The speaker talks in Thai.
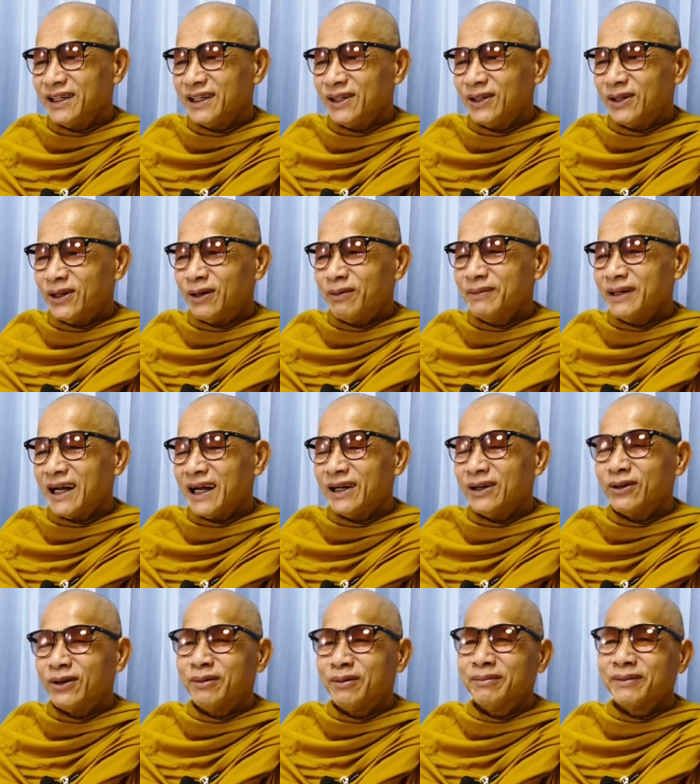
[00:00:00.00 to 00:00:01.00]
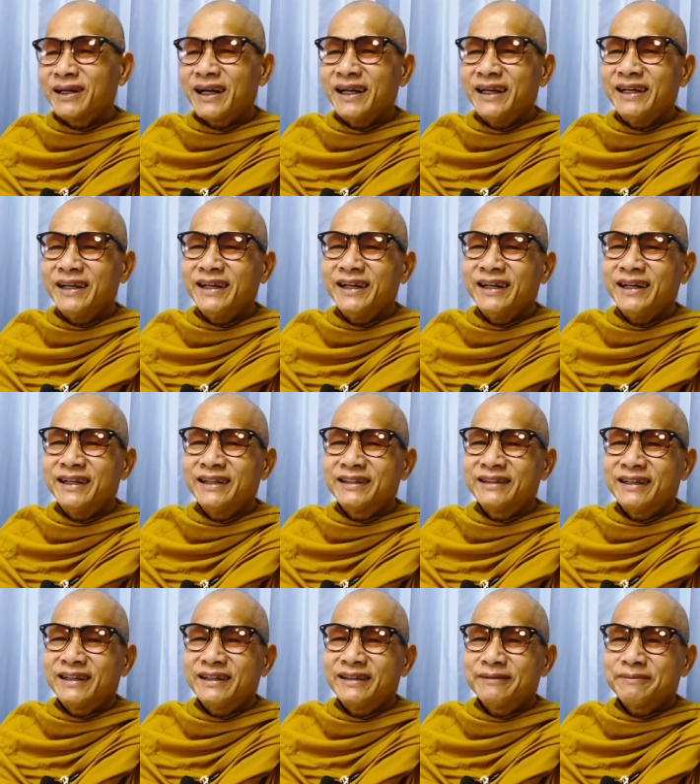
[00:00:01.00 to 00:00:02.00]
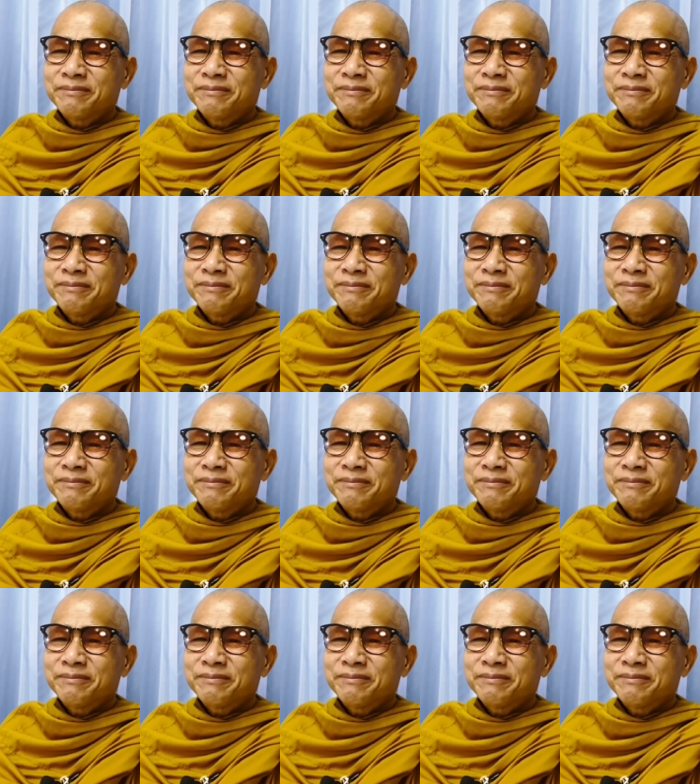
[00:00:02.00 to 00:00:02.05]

หอมนานหอมไกลในลักษณะ